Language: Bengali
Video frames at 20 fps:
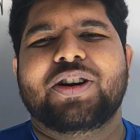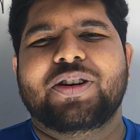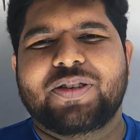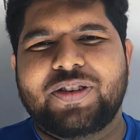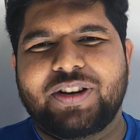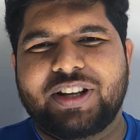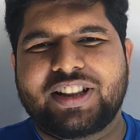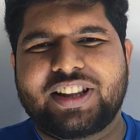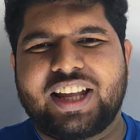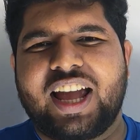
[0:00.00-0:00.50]

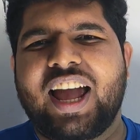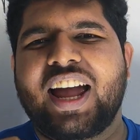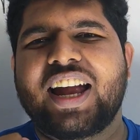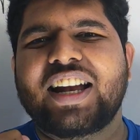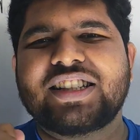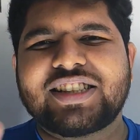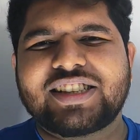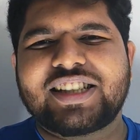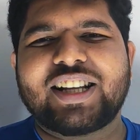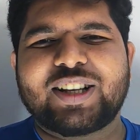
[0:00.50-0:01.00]
উইথ
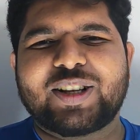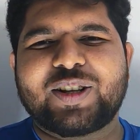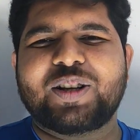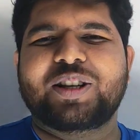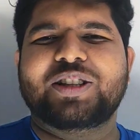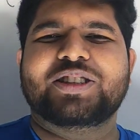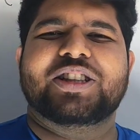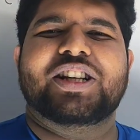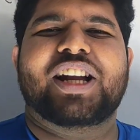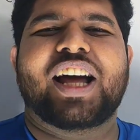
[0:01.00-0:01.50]
হ্যান্ড
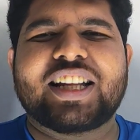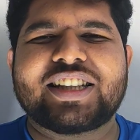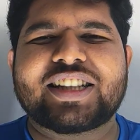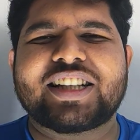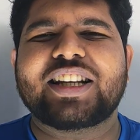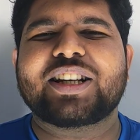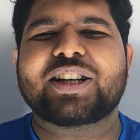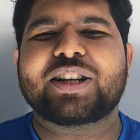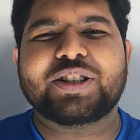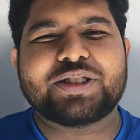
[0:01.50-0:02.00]
ক্যালকুলেশন হাতে
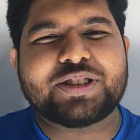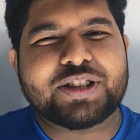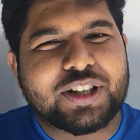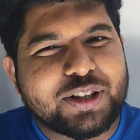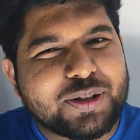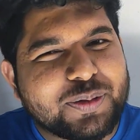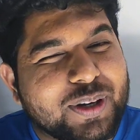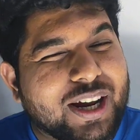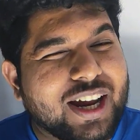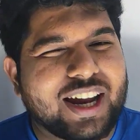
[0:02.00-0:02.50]
ক্যালকুলেশনে
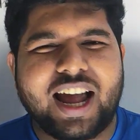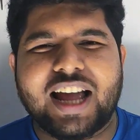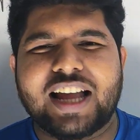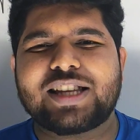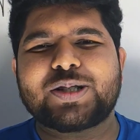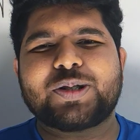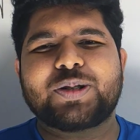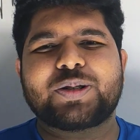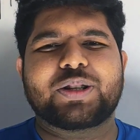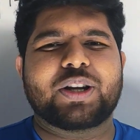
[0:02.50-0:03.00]
তোমাকে কাজ
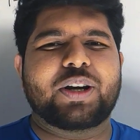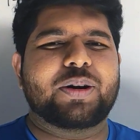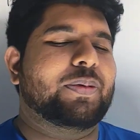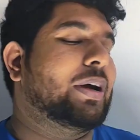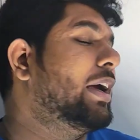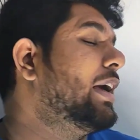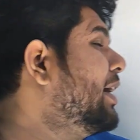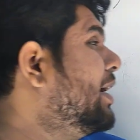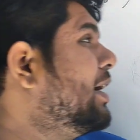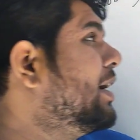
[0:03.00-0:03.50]
করতে হবে